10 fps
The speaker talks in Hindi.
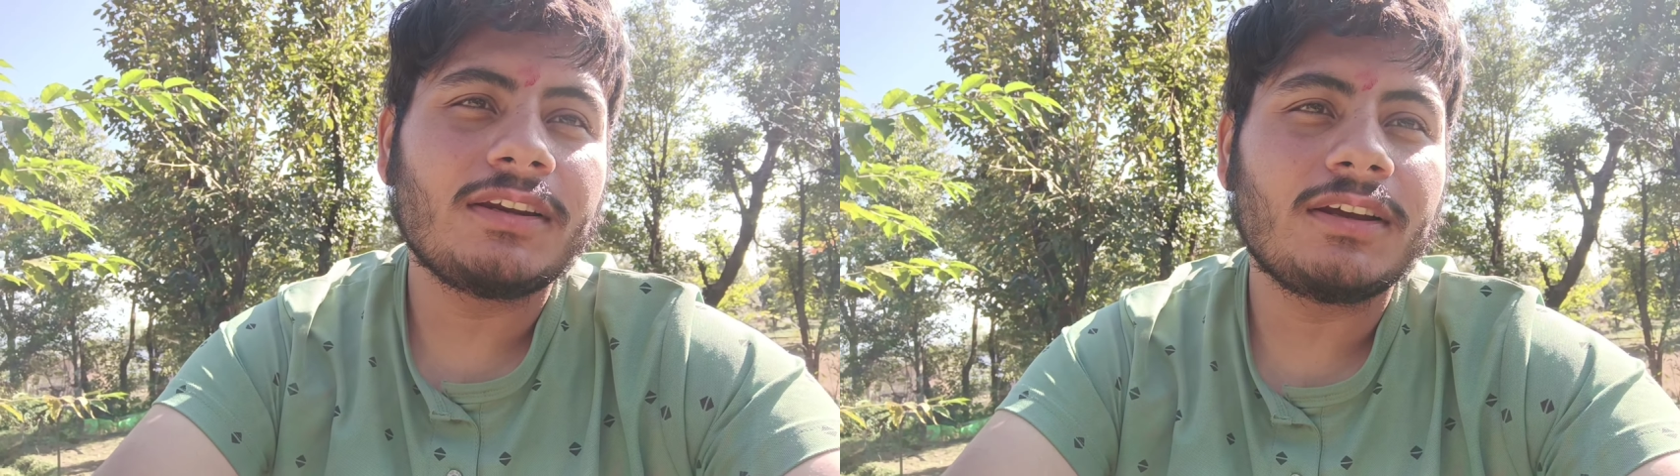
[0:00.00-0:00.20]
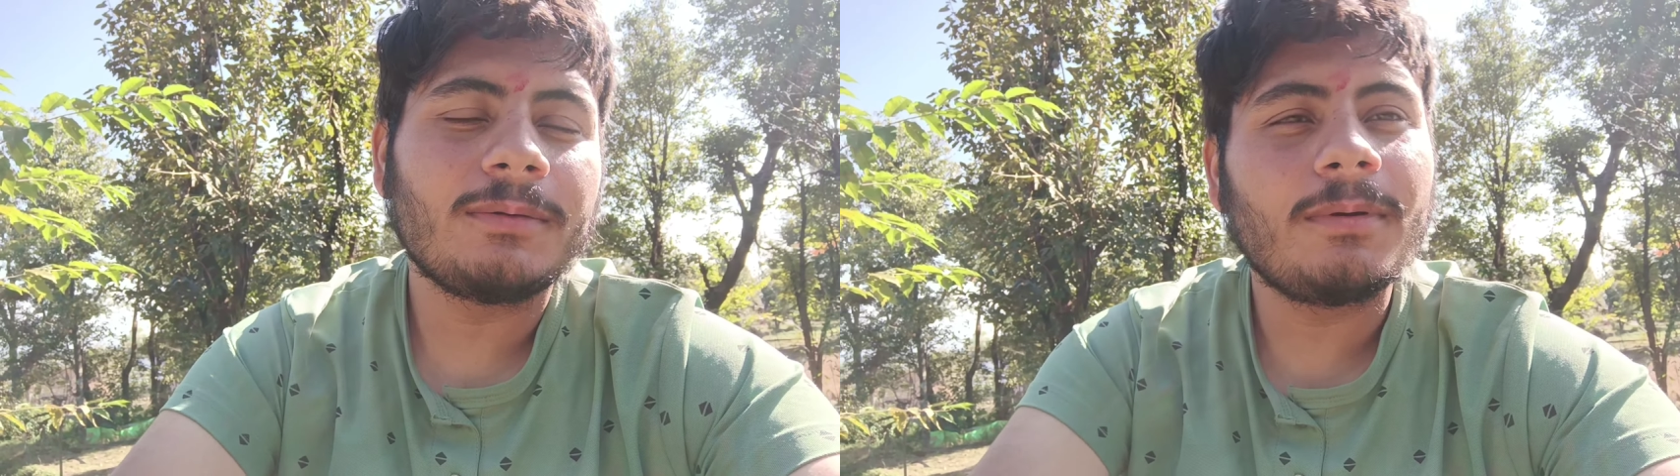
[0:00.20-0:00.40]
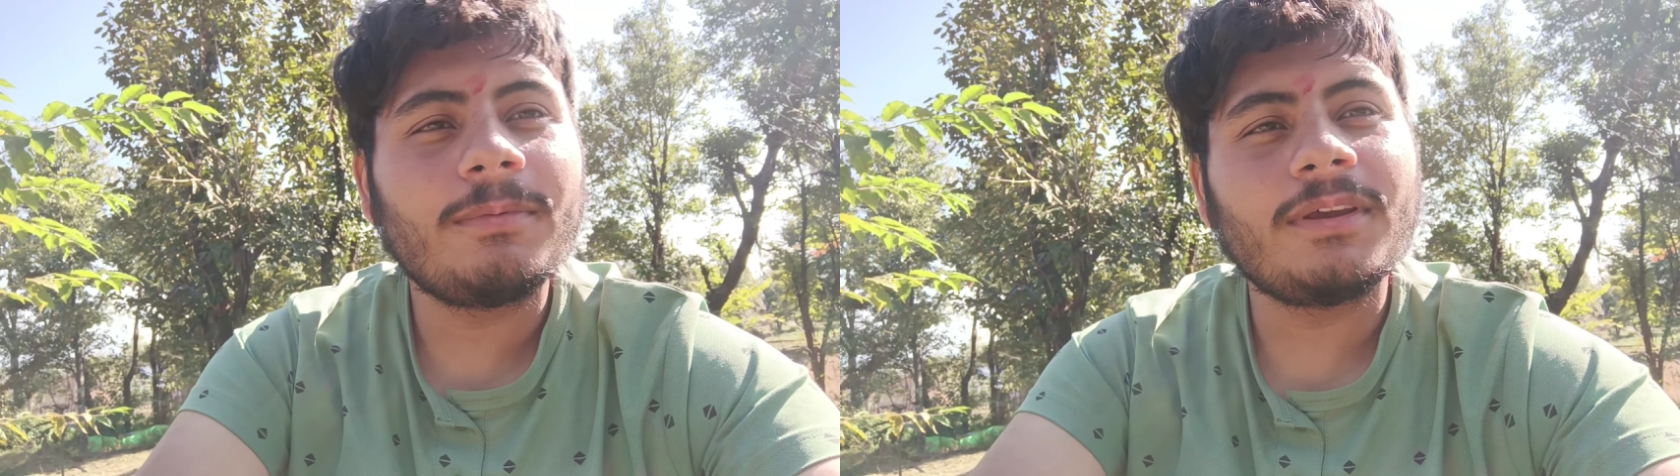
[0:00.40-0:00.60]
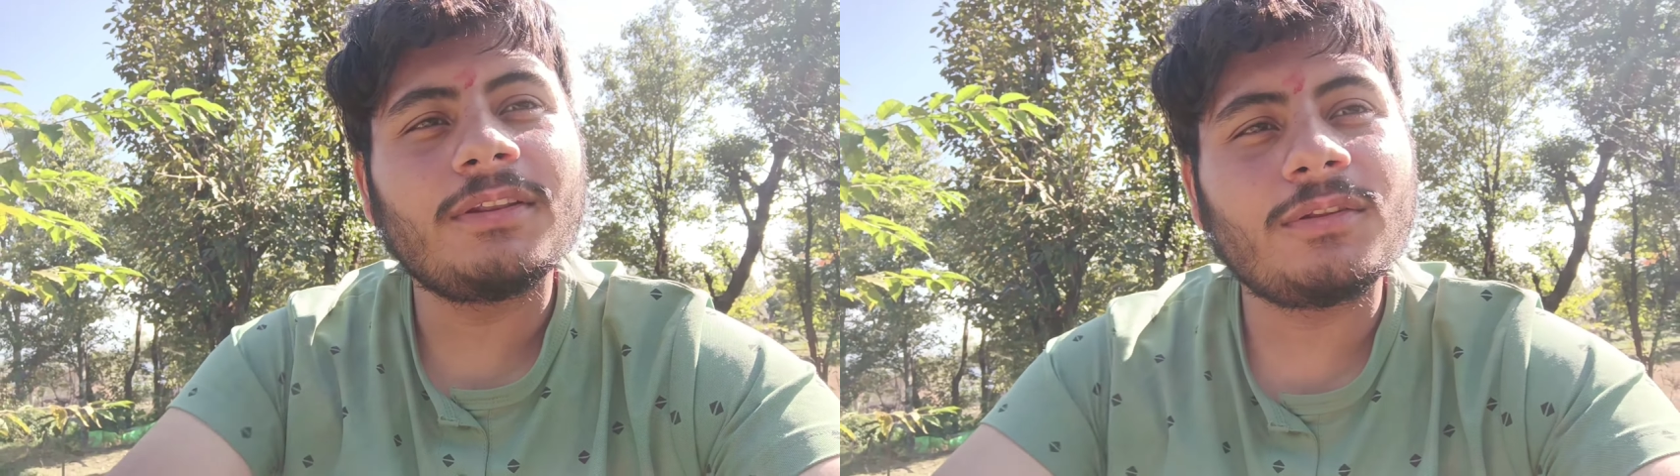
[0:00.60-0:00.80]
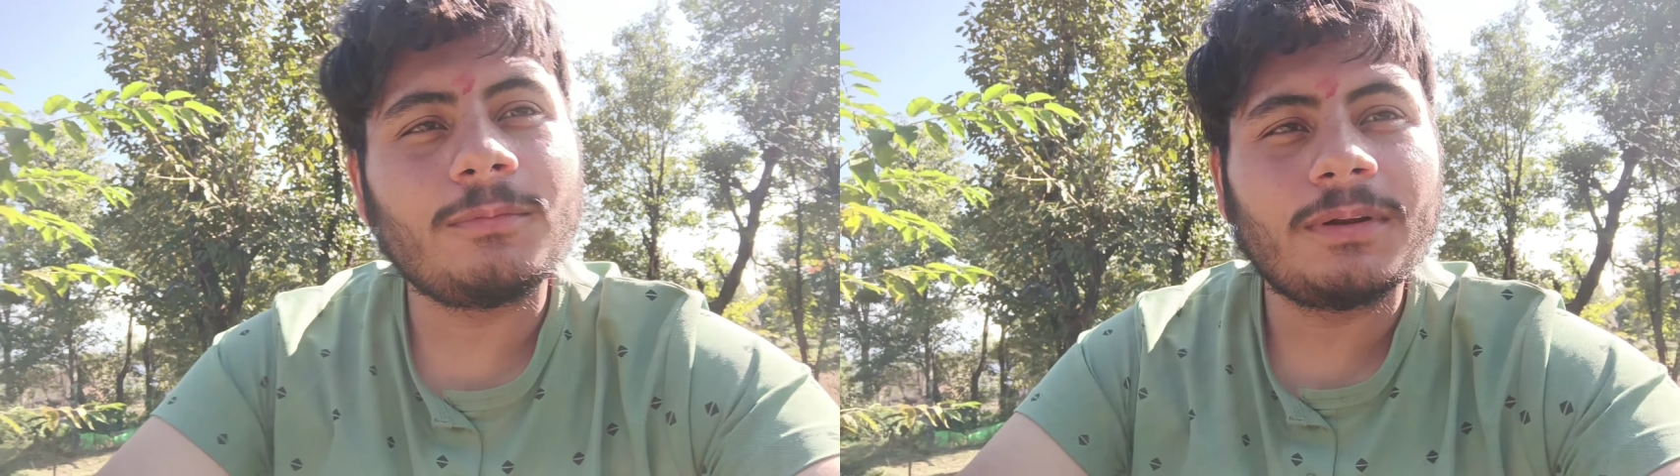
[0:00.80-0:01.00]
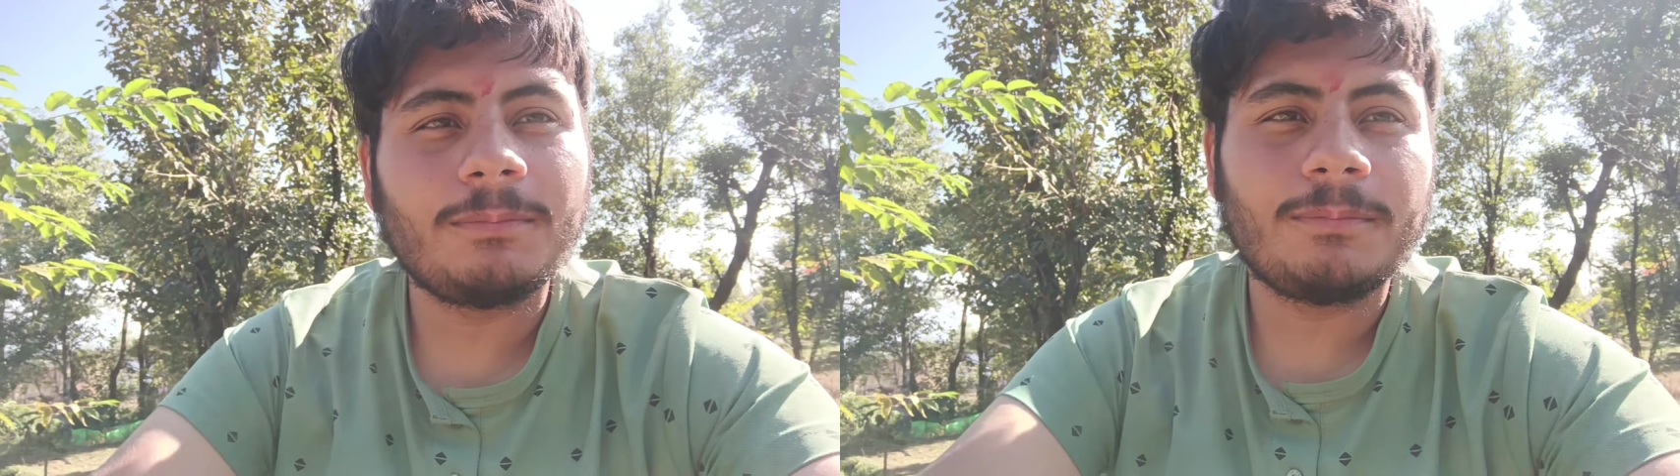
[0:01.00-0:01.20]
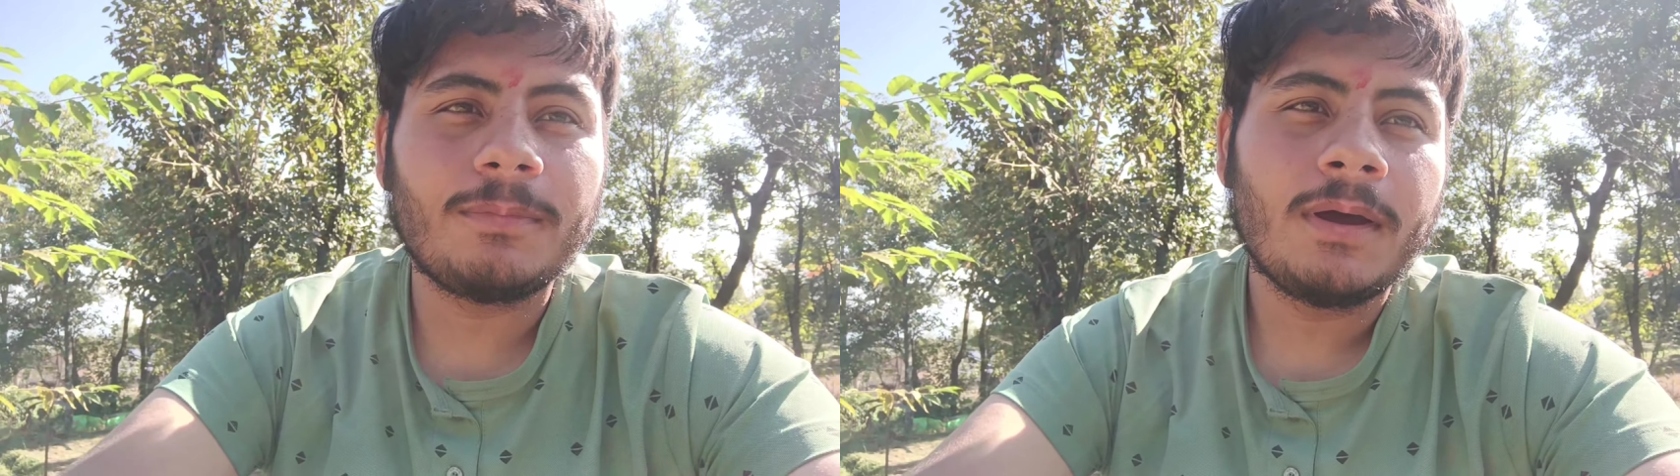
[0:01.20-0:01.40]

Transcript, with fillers: यार घर में भी तुमने